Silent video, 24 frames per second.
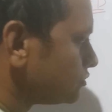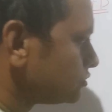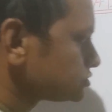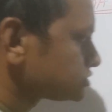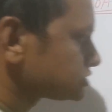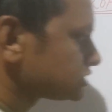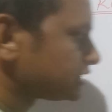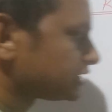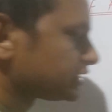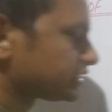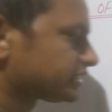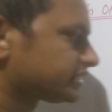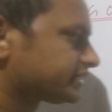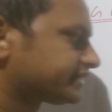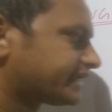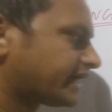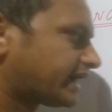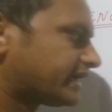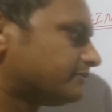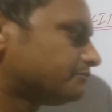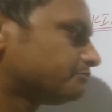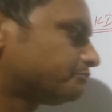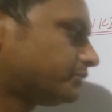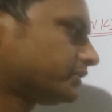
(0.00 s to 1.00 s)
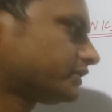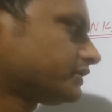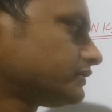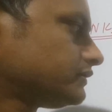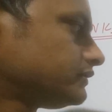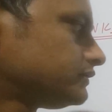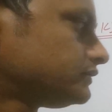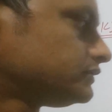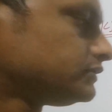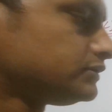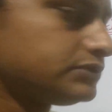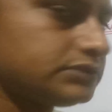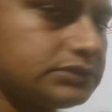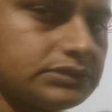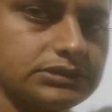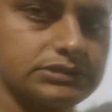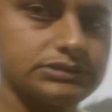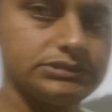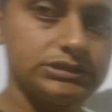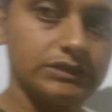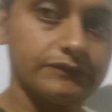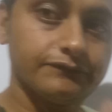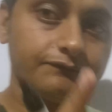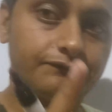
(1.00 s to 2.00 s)
उस टाइम पर
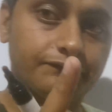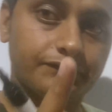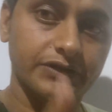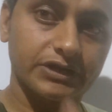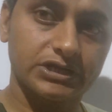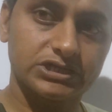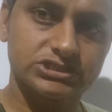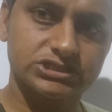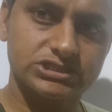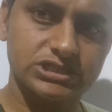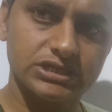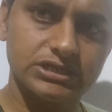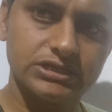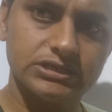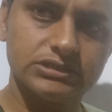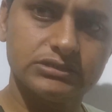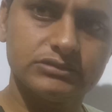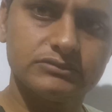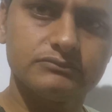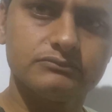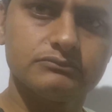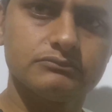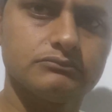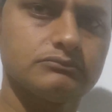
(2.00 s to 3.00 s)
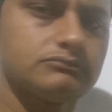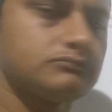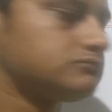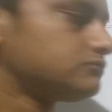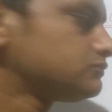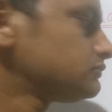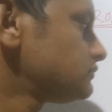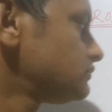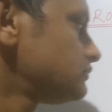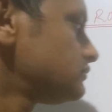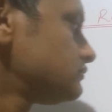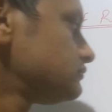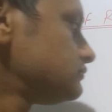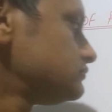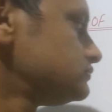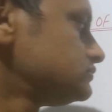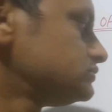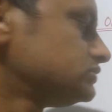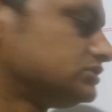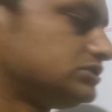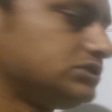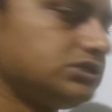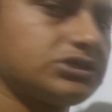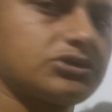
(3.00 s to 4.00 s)
जब फ्रिक्शन
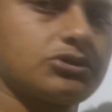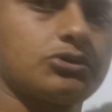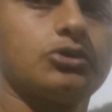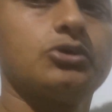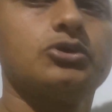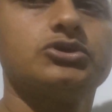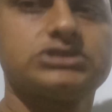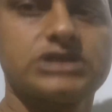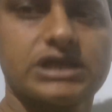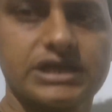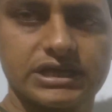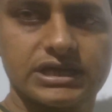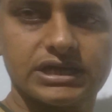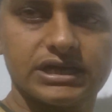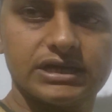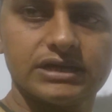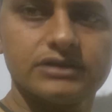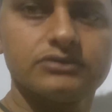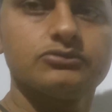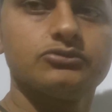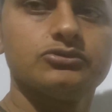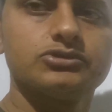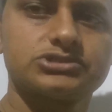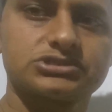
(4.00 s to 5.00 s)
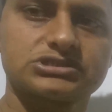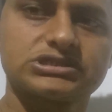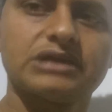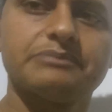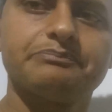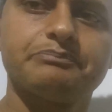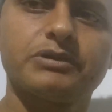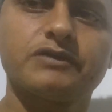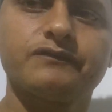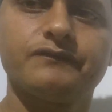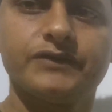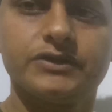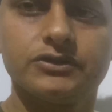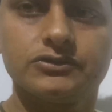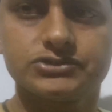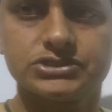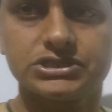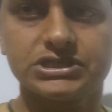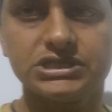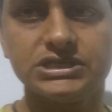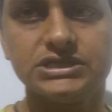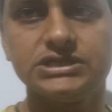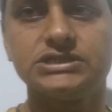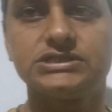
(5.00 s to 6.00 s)
जीरो हो जाएगा उस टाइम पर
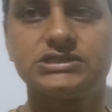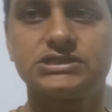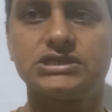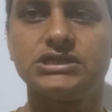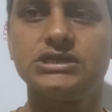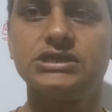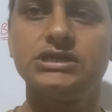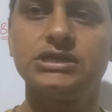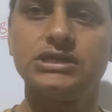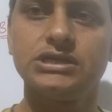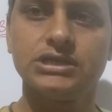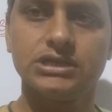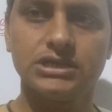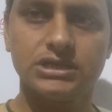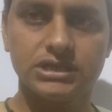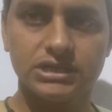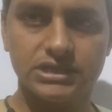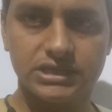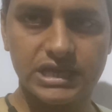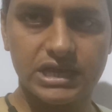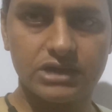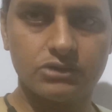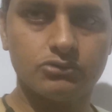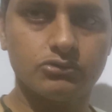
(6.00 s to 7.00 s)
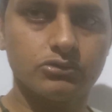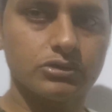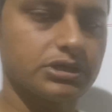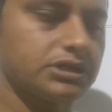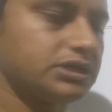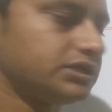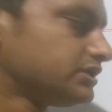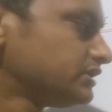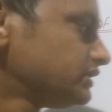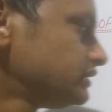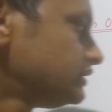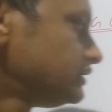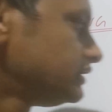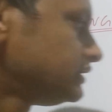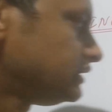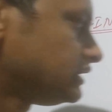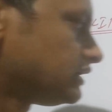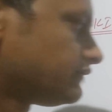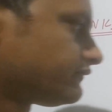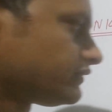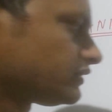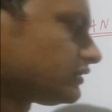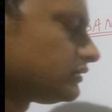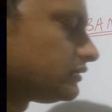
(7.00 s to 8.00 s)
वेलोसिटी इसकी क्या होगी
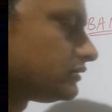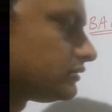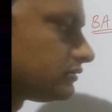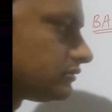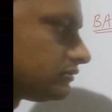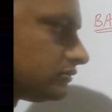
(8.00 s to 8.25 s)
या फिर